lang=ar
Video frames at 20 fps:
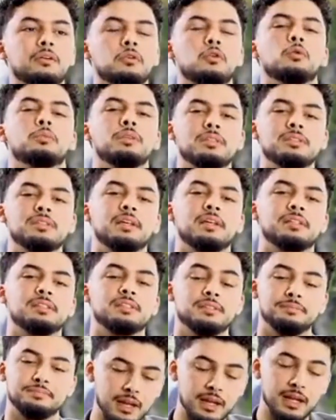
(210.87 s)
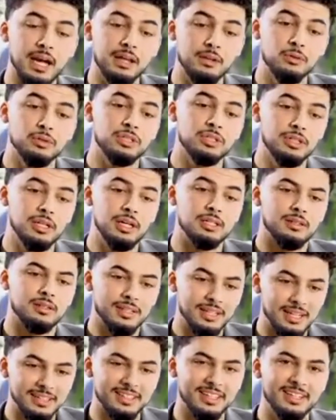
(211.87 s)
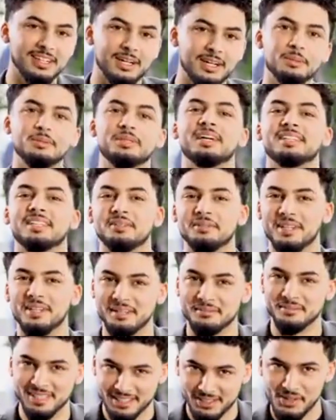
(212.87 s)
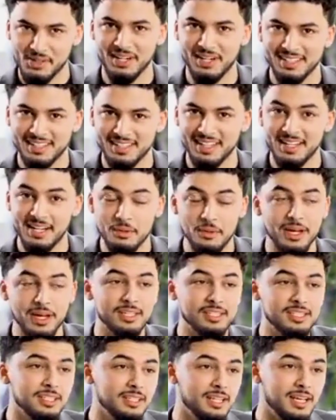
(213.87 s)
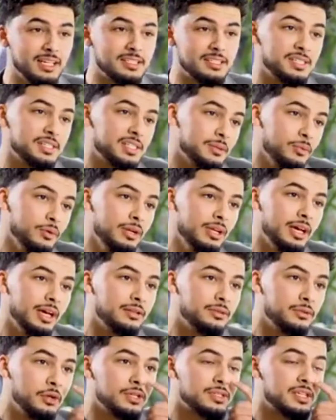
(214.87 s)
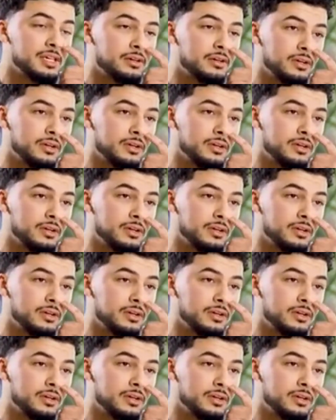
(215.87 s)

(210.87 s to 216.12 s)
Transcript: وبديت نحسن كانوا شي ناس الله يرضى عليهم تيعطيوني 5 دولار ديالي وكاين شي ناس يجيبوا لي 2.50